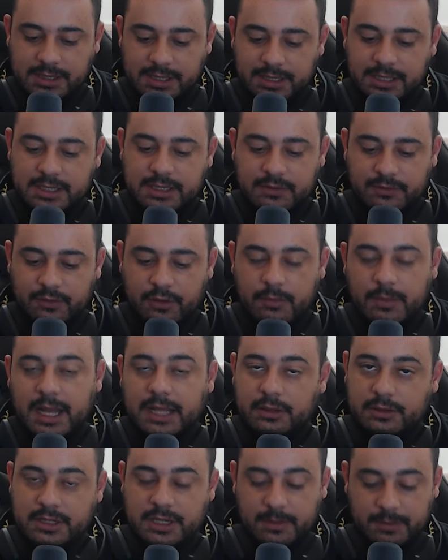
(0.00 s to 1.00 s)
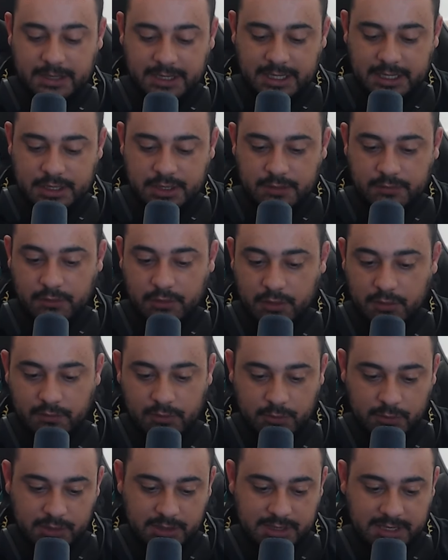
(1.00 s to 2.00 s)
desse formato de aplicativo que eu vou
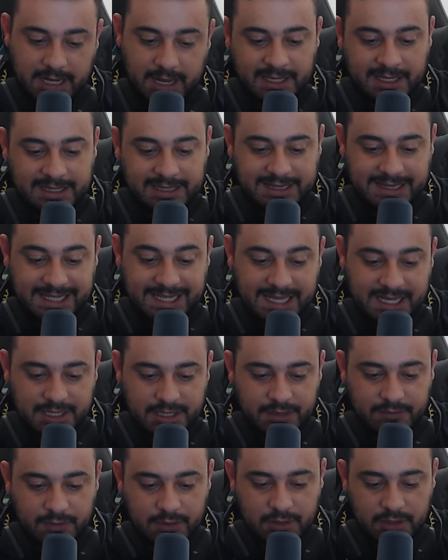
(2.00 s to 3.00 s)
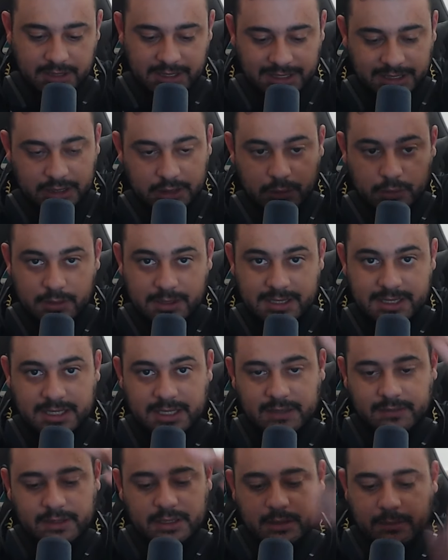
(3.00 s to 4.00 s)
mostrar neste vídeo aqui.
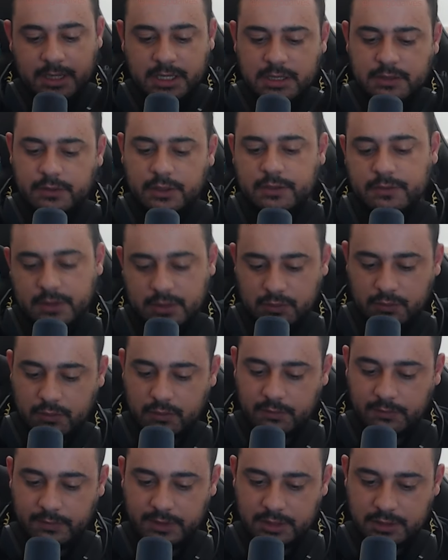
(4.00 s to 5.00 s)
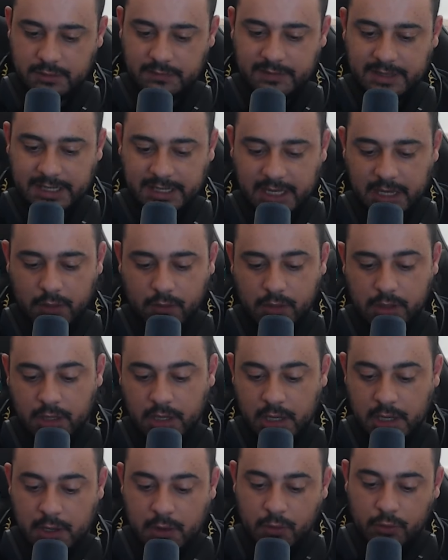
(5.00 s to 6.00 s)
Inclusive, também já vou te fazer um convite, eu vi aqui agora agora
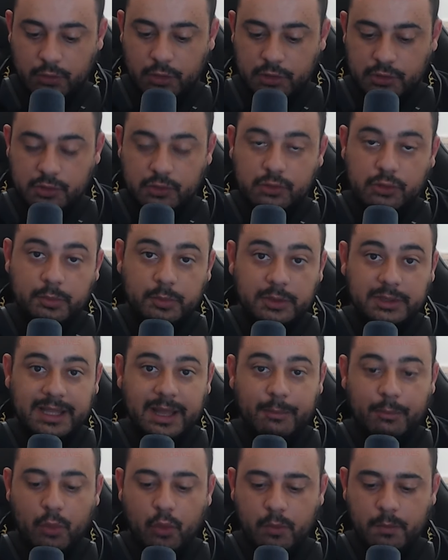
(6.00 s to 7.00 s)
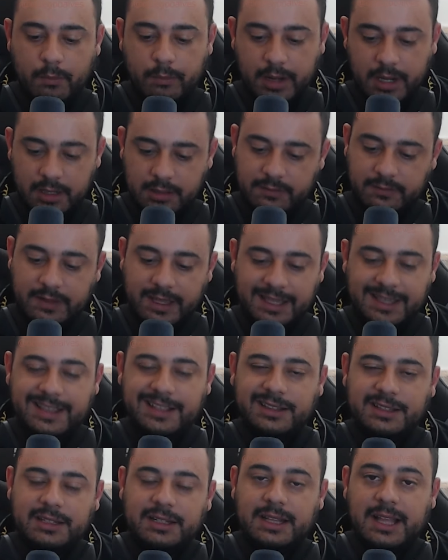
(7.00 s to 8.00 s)
o nosso grupo tá bombando, velho.
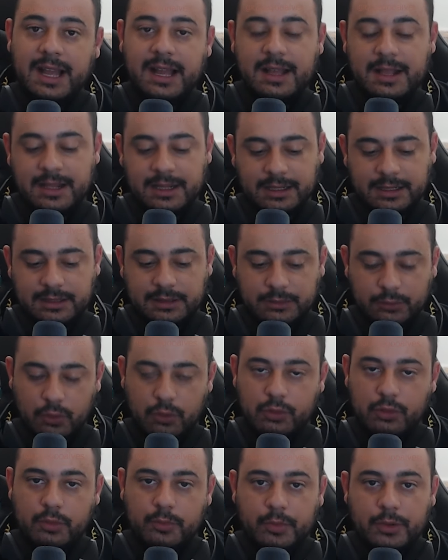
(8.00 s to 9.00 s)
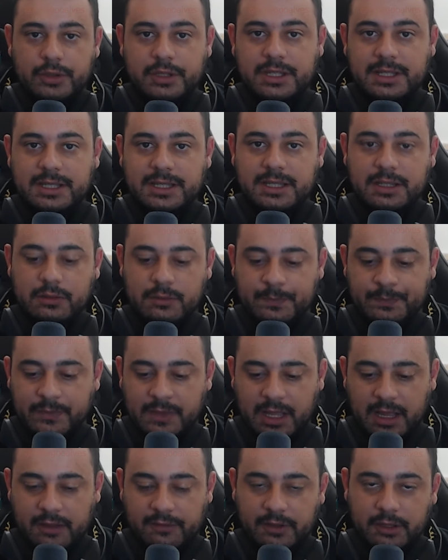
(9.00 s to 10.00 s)
Entra lá. No grupo eu te ensino
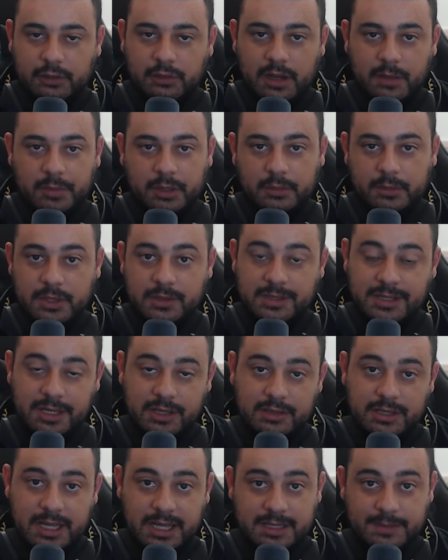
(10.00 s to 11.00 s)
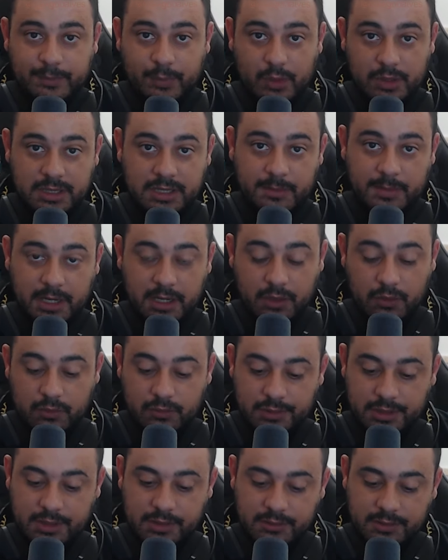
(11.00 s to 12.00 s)
a faturar pelo menos 500 reais por semana com
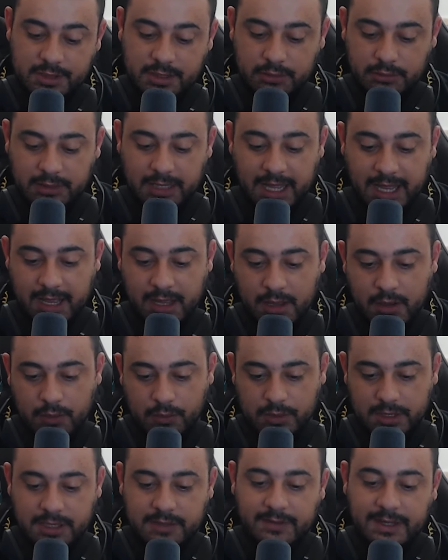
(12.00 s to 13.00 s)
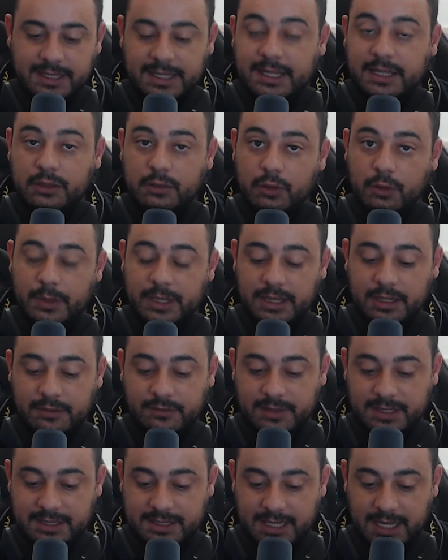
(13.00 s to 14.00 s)
o seu celular. O link vai estar tá aqui no comentário
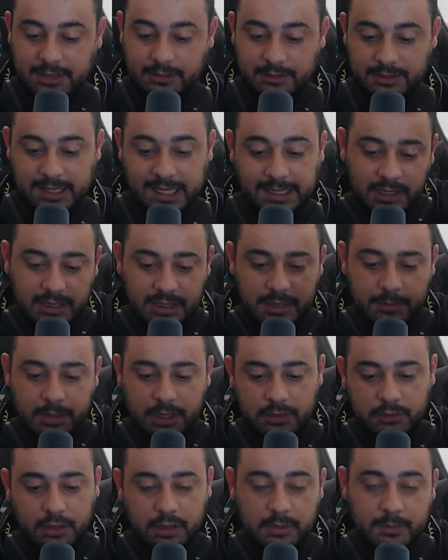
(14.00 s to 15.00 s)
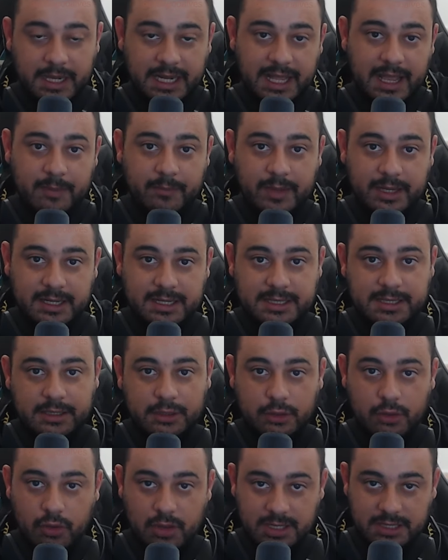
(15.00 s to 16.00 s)
fixado, tá? Lembrando que eu liberei apenas
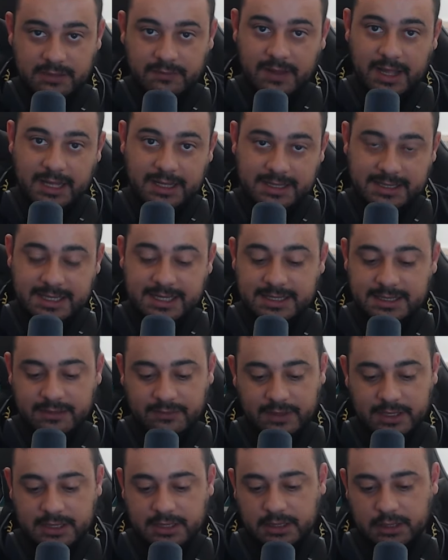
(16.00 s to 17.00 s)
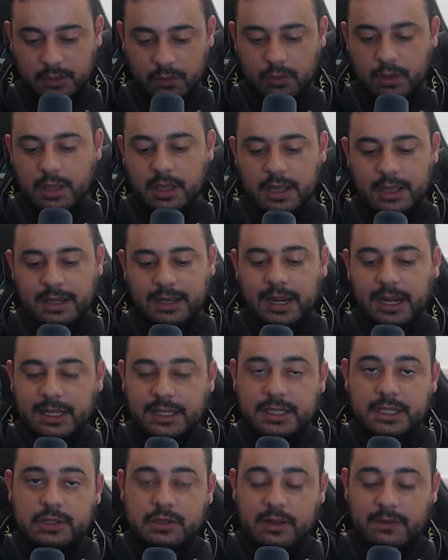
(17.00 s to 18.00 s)
12 vagas dessa vez. Então,
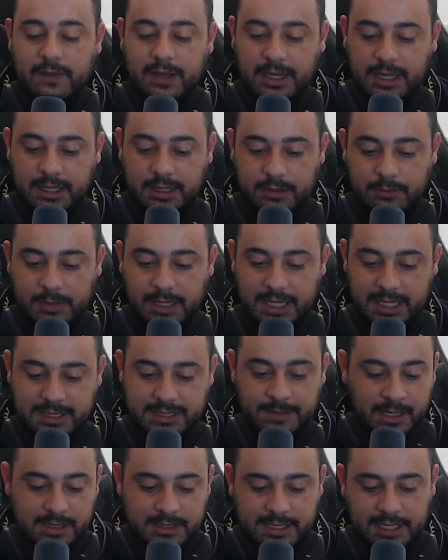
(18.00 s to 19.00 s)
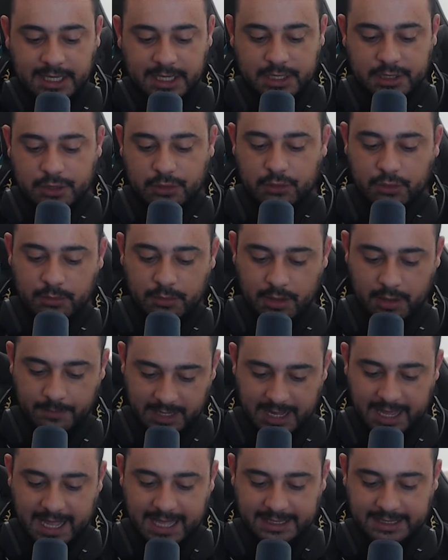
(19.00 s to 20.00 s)
garante a sua vaga aí, beleza? Seguinte, turma,
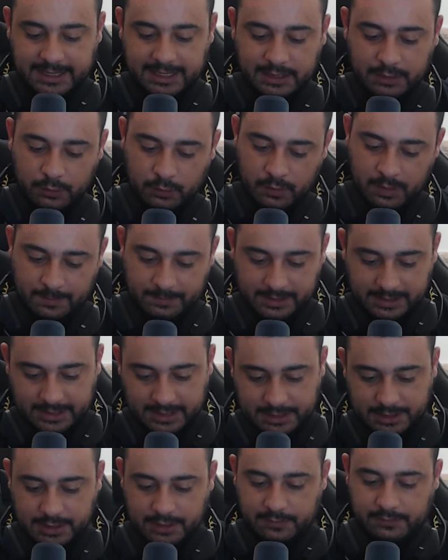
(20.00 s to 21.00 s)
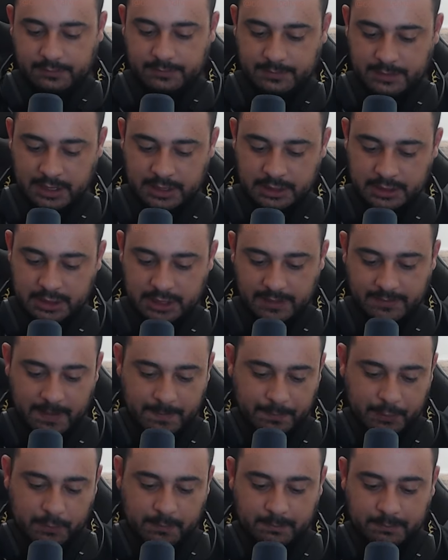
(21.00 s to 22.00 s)
ó, aqui no aplicativo, a gente já vai
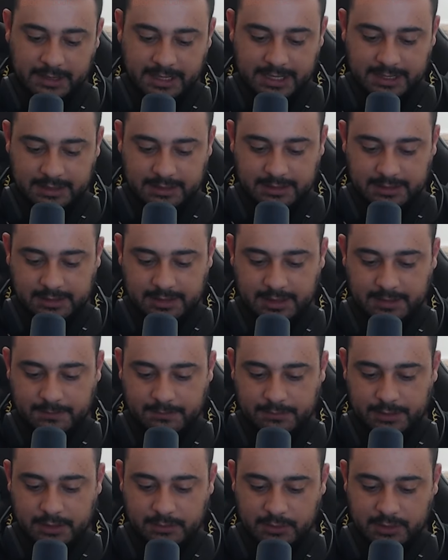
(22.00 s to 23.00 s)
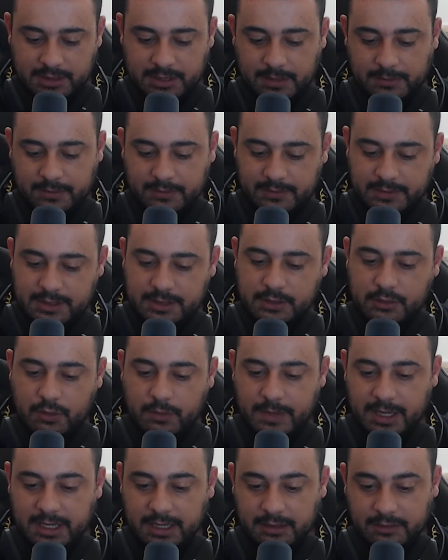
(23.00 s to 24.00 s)
pro Play, né, para mostrar para vocês
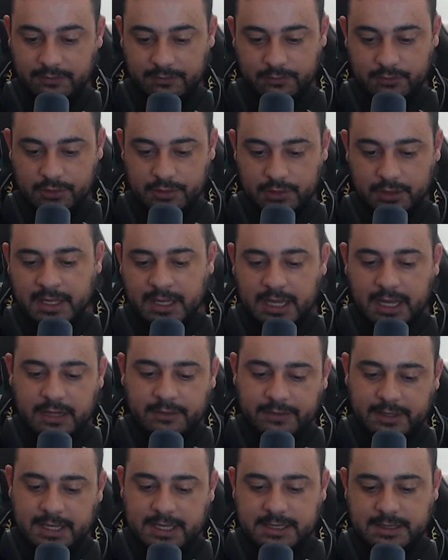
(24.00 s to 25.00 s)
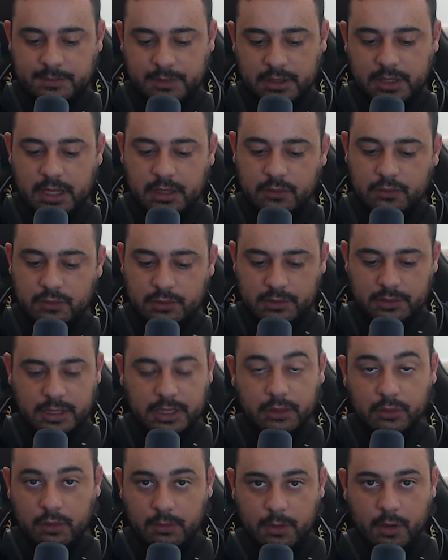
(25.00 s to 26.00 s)
como é que ele funciona. Ele fica exibindo anúncio,
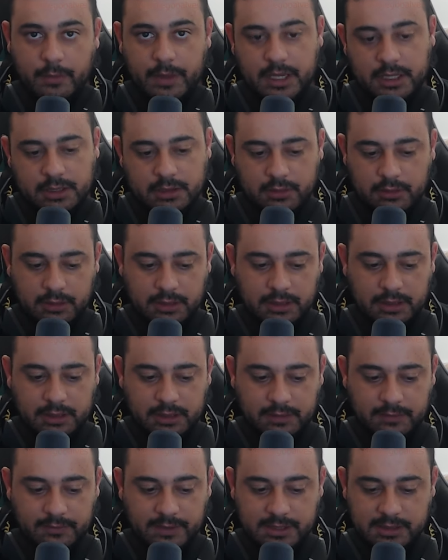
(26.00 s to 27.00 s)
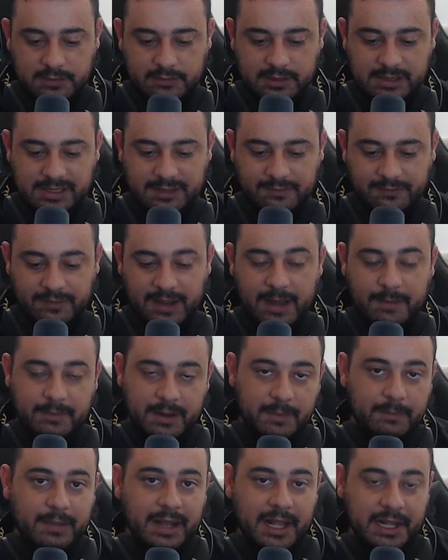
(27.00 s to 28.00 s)
né, normalmente, toda vez que você vai
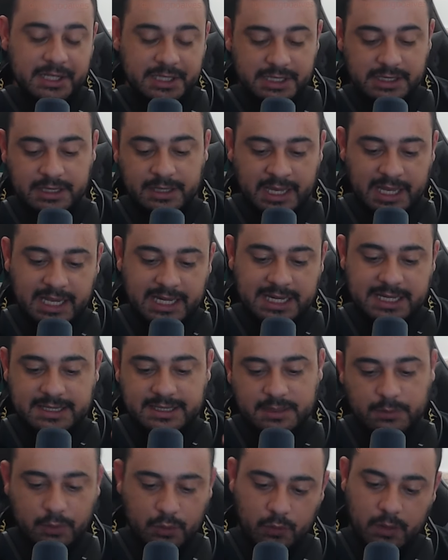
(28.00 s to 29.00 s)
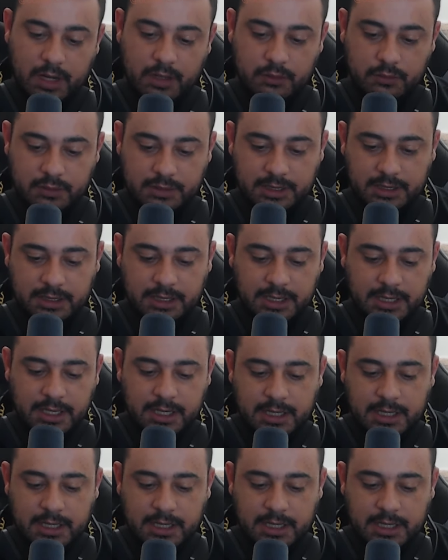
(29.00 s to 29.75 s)
para a partida, ele exibe um anúncio aqui.